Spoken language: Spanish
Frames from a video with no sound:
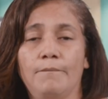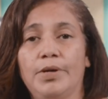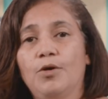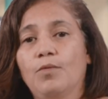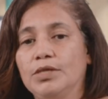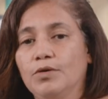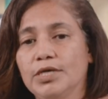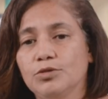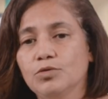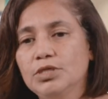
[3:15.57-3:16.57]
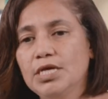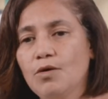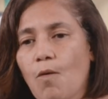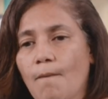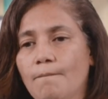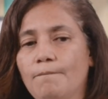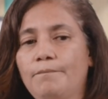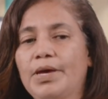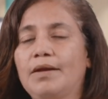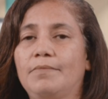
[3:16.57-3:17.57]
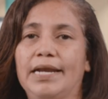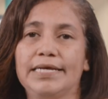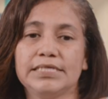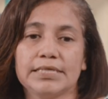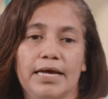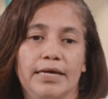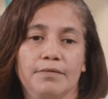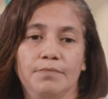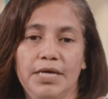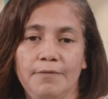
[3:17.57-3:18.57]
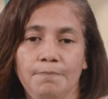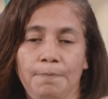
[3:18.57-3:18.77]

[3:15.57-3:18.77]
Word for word: pero cuando Jesús dijo, permanezcan en mí,